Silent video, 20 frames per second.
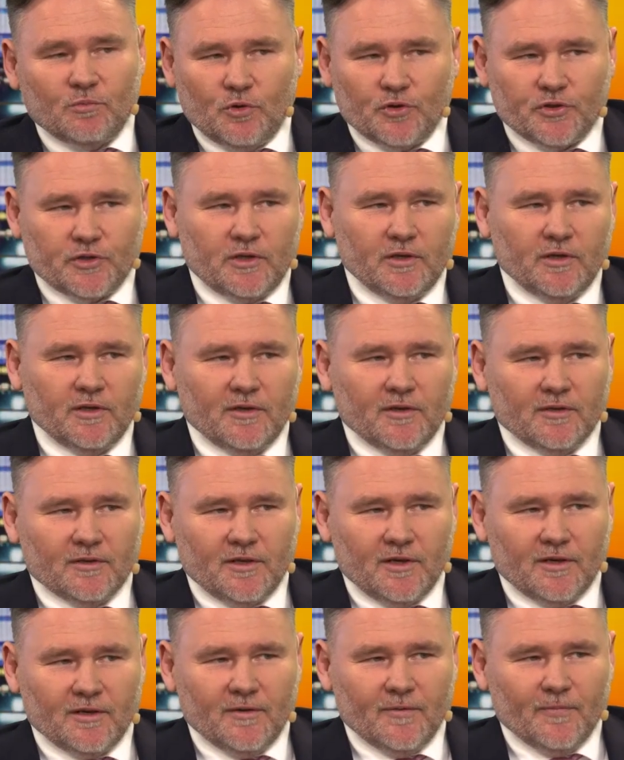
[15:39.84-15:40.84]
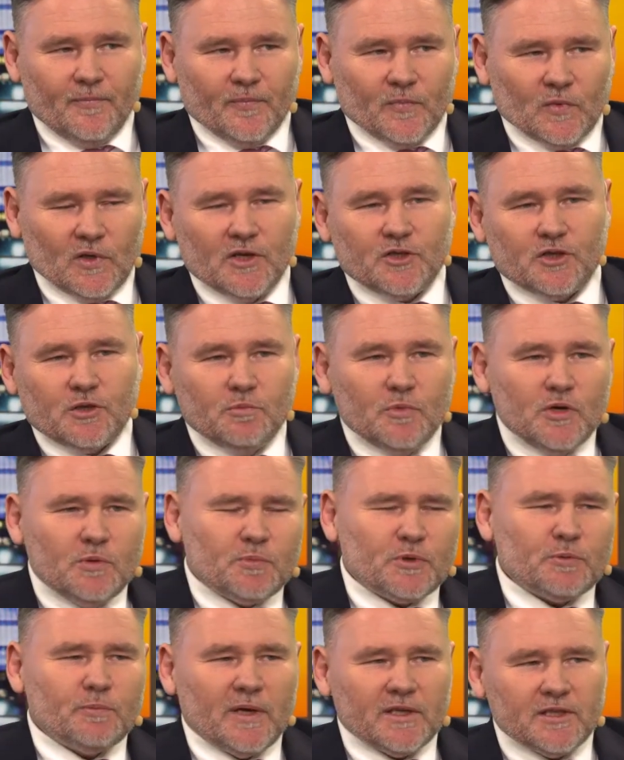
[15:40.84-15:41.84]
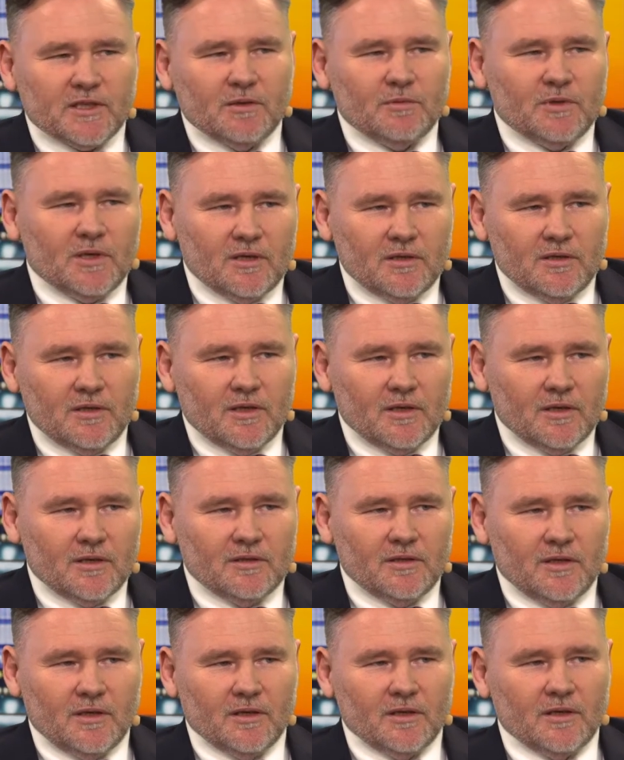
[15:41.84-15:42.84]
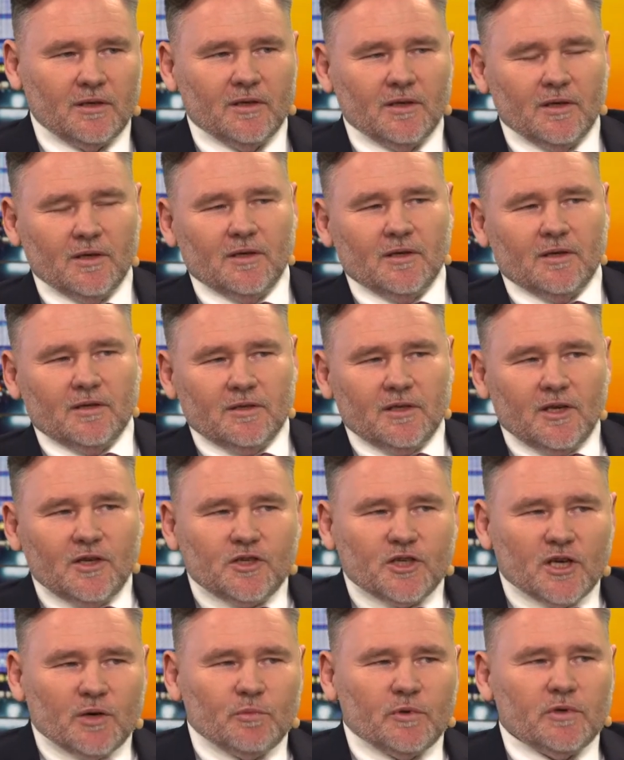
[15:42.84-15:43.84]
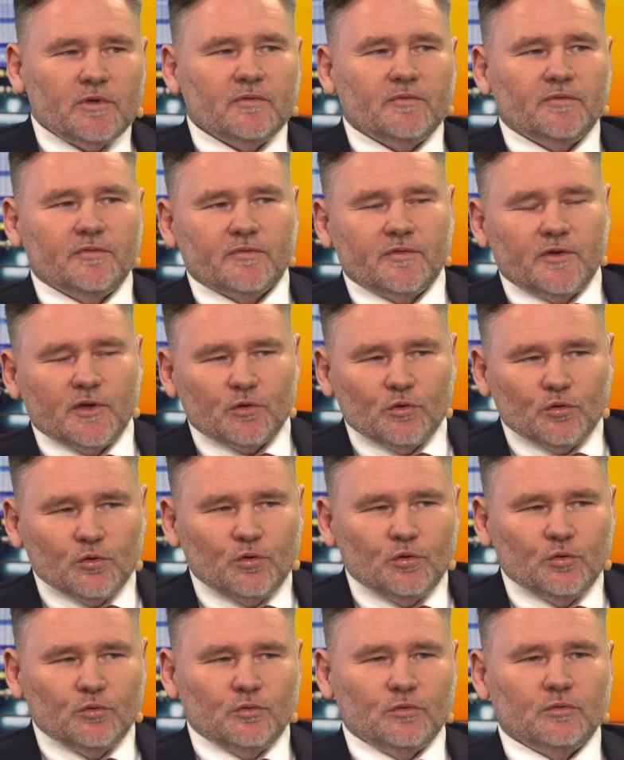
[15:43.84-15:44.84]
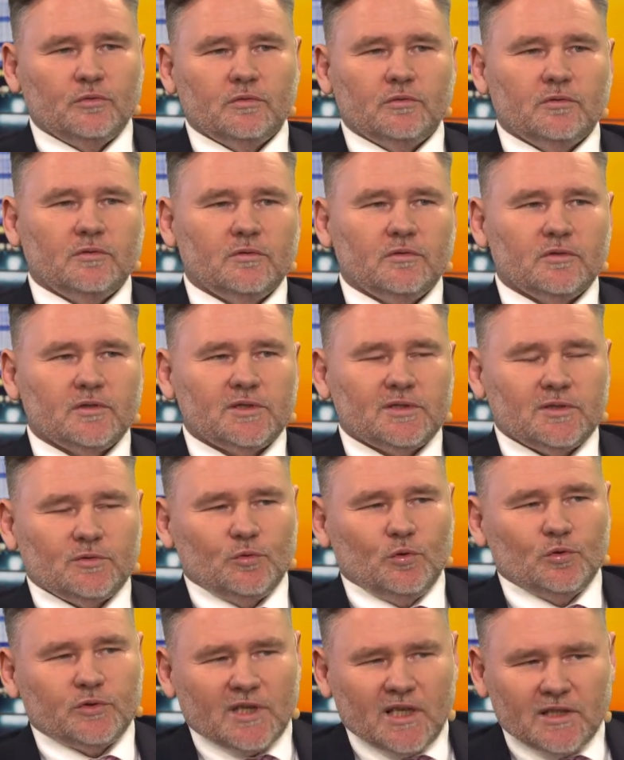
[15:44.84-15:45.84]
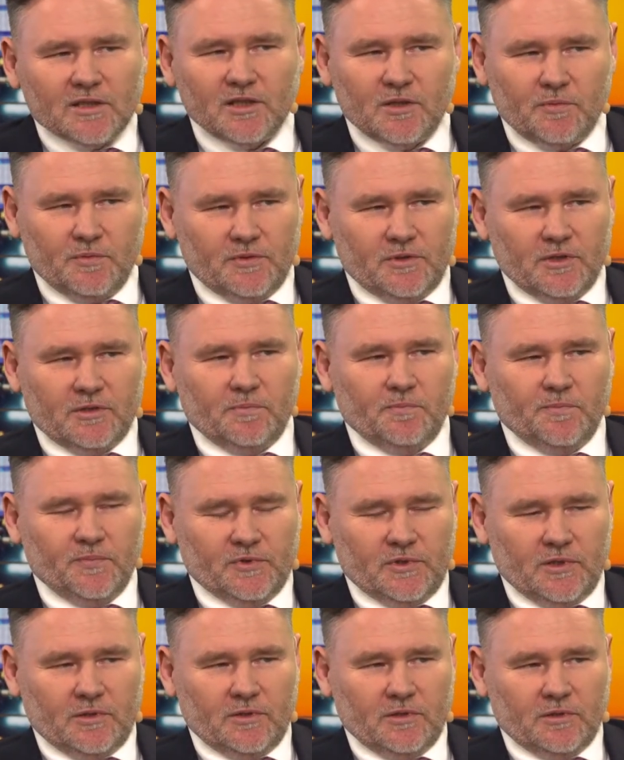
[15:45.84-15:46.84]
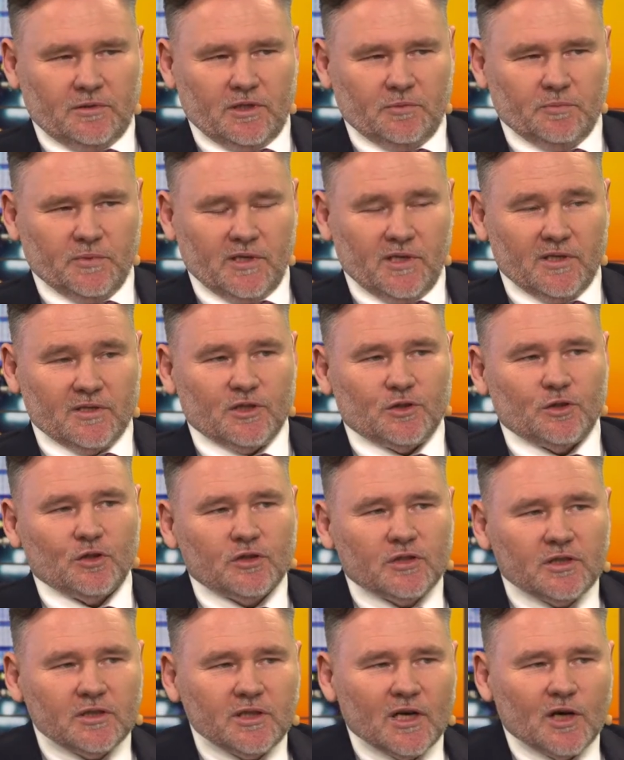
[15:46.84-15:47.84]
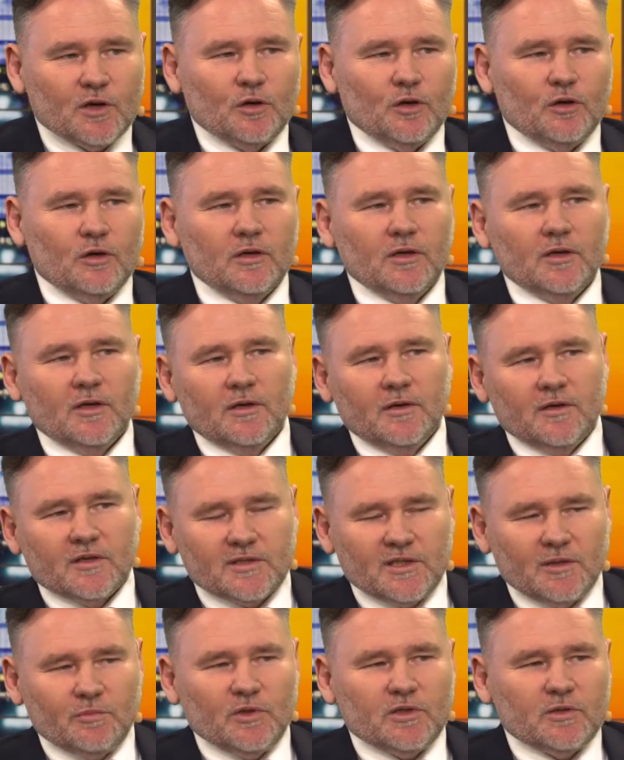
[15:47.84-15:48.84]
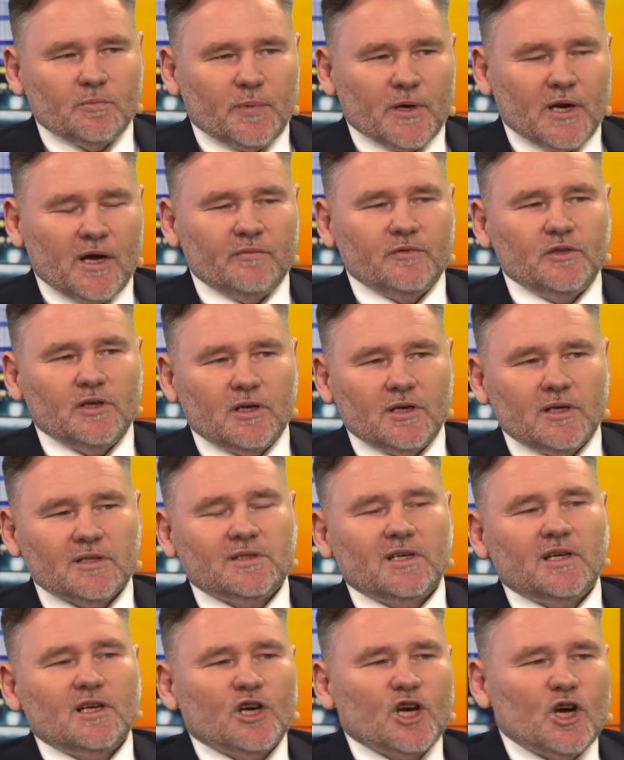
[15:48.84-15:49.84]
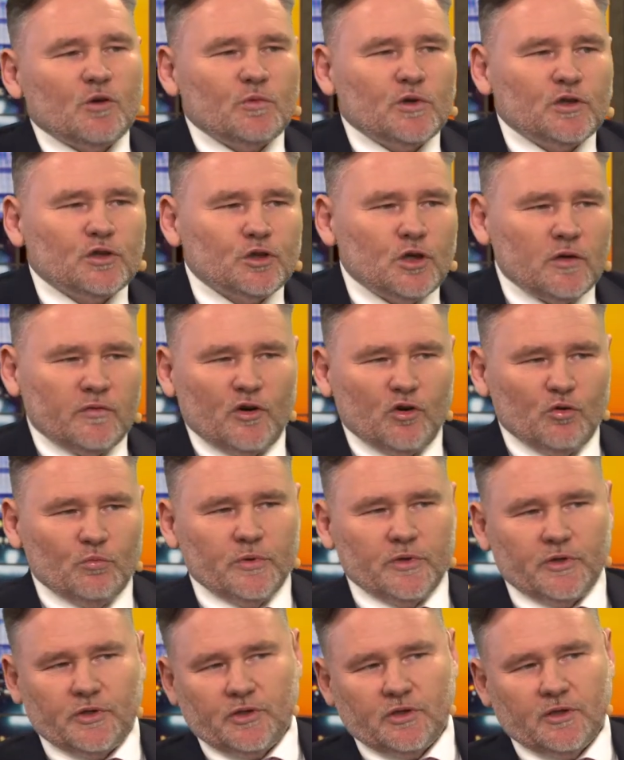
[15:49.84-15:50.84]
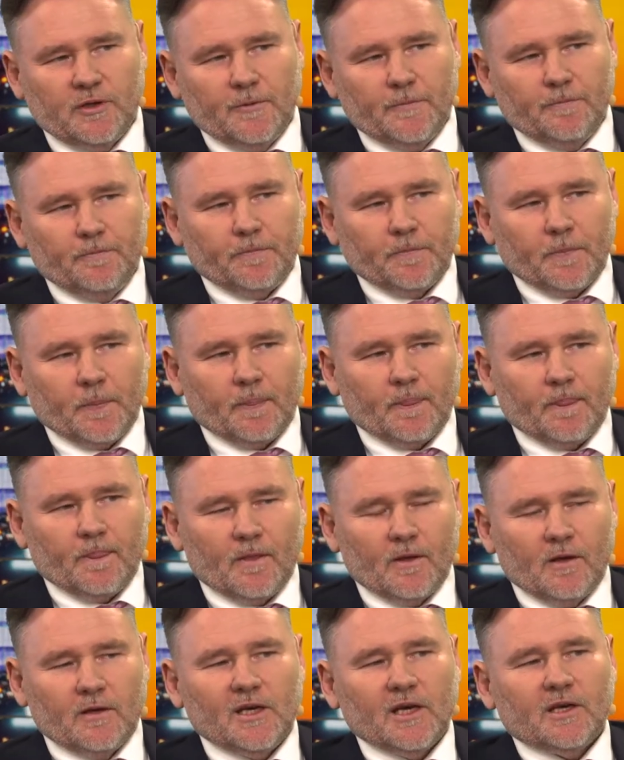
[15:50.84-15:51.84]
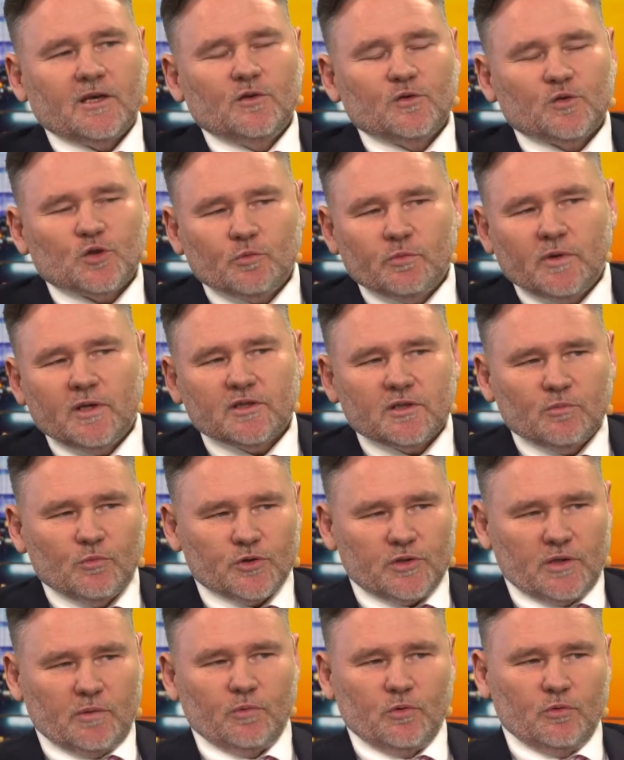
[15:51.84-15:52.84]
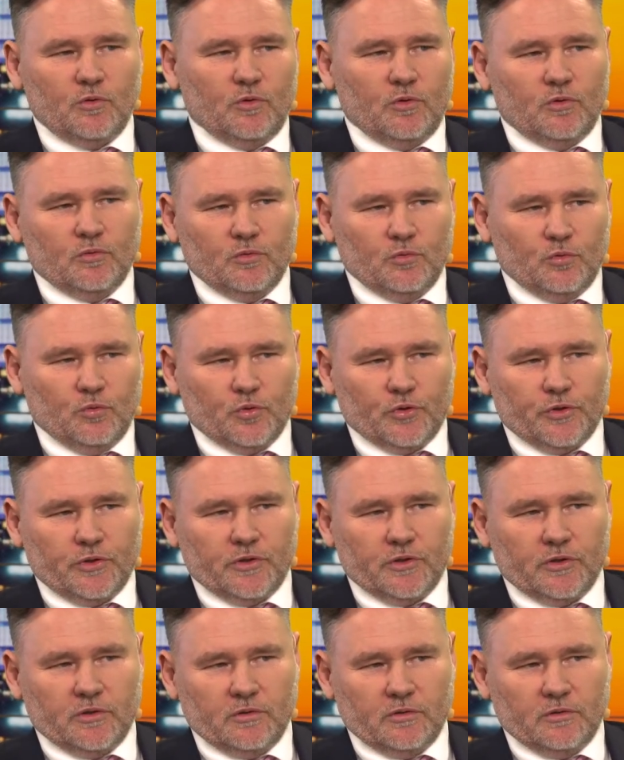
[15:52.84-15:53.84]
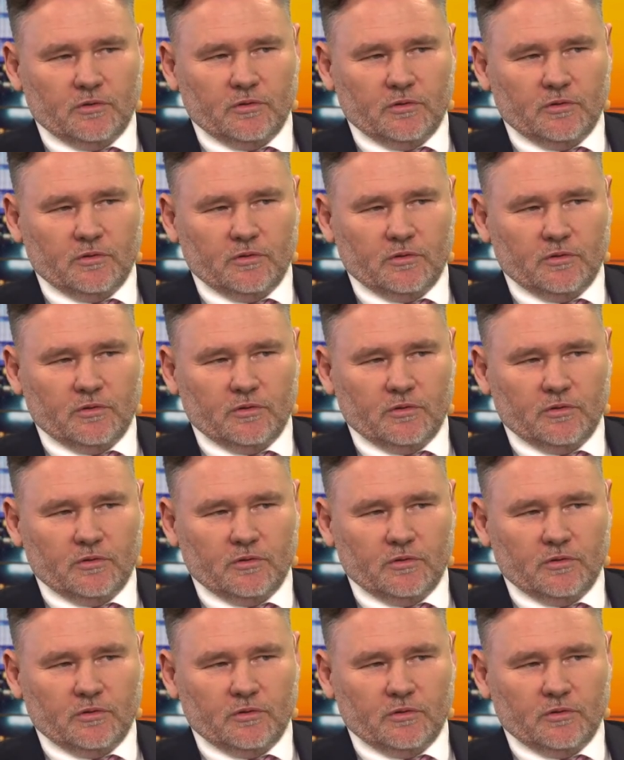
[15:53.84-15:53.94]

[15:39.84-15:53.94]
może, tak? ale czy my przypadkiem nie, nie, nie nie idziemy w kierunku e, utraty tych, tych, tych, tych pieniędzy. Co ty jako znamity prawnik zarekomendowałbyś? Mm, jakie instrumenty można było użyć?